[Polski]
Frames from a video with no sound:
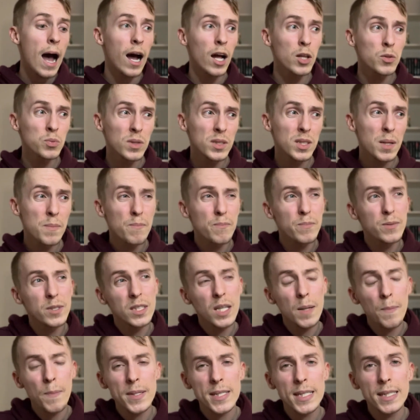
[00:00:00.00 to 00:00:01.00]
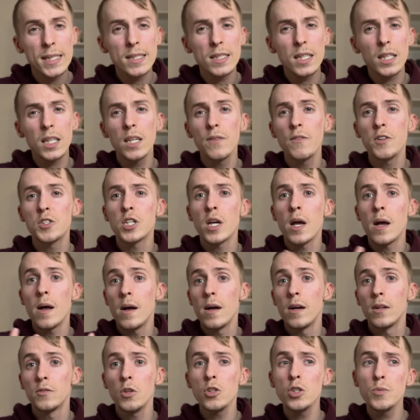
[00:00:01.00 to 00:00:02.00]
A tutaj ten styl pisania jest taki,
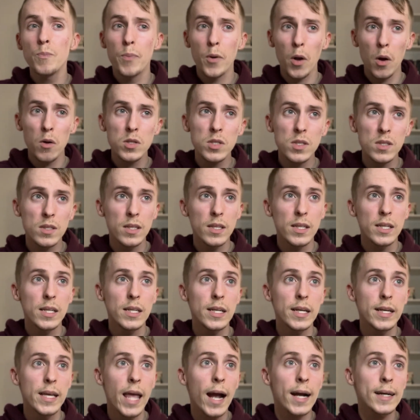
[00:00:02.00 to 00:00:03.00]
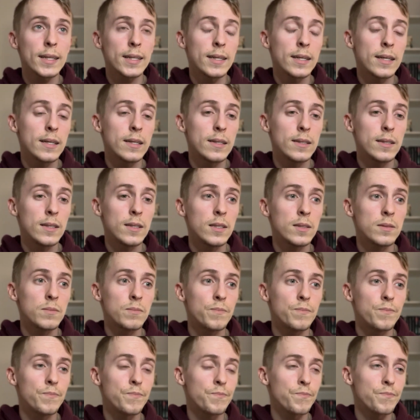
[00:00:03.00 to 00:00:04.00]
wiecie, e, dość prosty, jak e,
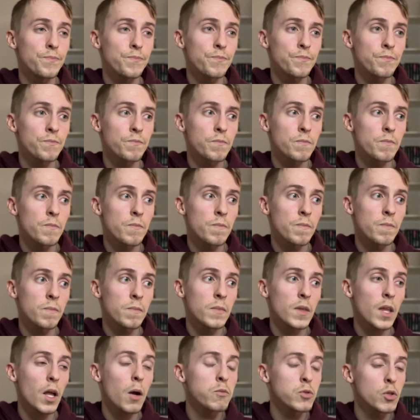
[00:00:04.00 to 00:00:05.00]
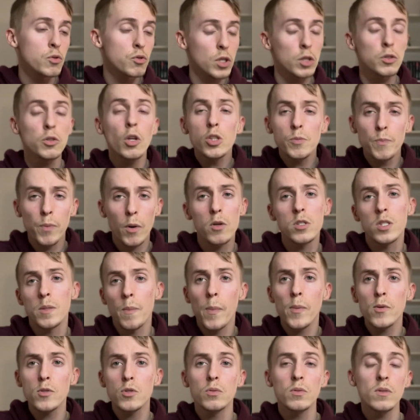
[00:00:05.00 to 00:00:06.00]
mm, taką książkę, dość
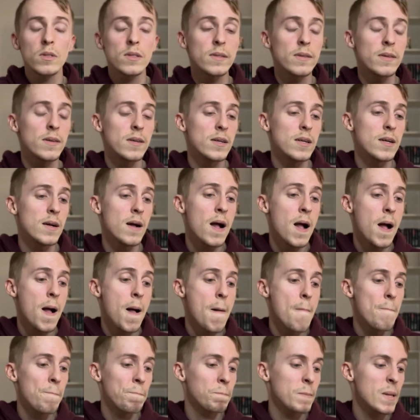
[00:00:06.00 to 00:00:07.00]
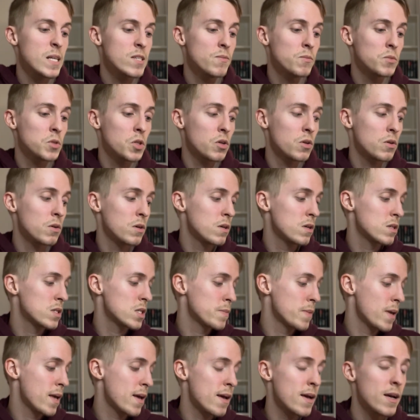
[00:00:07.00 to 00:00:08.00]
prosty, po prostu nazwijmy to
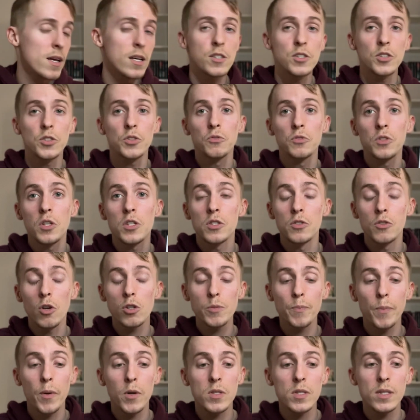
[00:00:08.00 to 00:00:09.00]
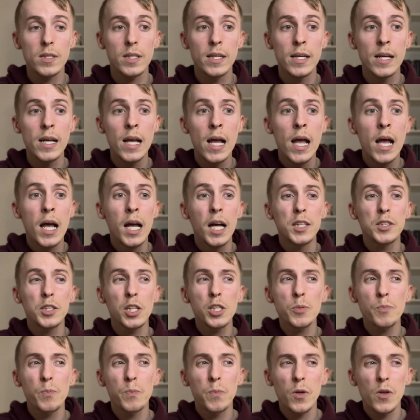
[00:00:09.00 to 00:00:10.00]
sobie, że jest dość prosty.
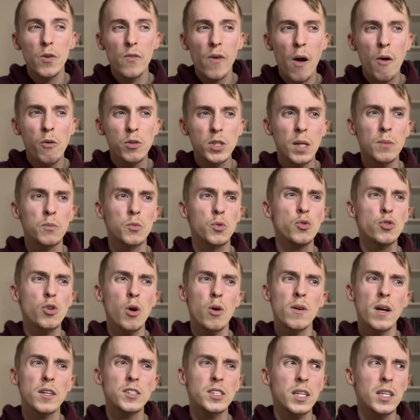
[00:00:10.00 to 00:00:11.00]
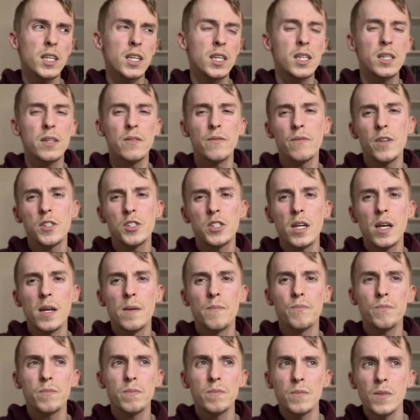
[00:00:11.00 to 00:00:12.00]
Też pojawiało się tam dużo jakichś takich,
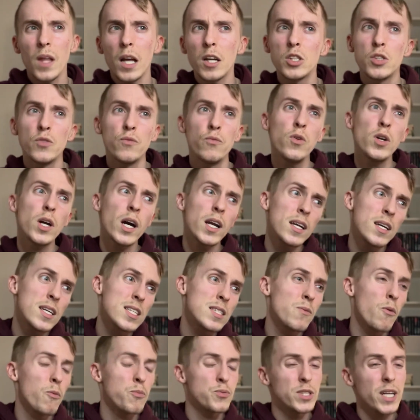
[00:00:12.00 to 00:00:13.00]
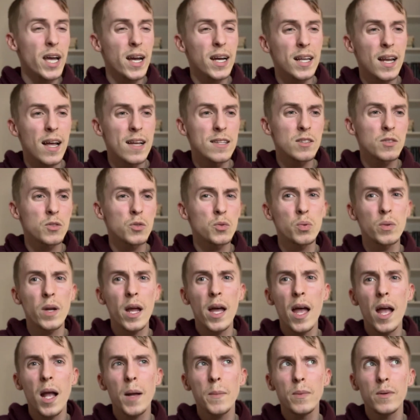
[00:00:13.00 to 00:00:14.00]
wiecie, mm, jakichś wulgaryzmów, przekleństw,
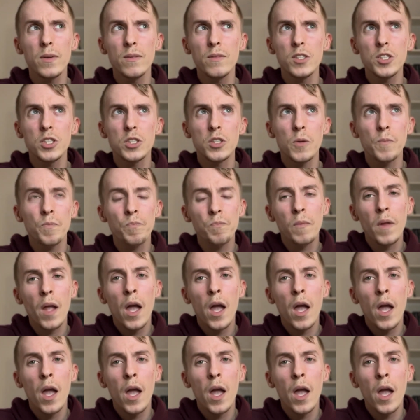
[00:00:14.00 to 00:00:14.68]
które jakby, wiecie, no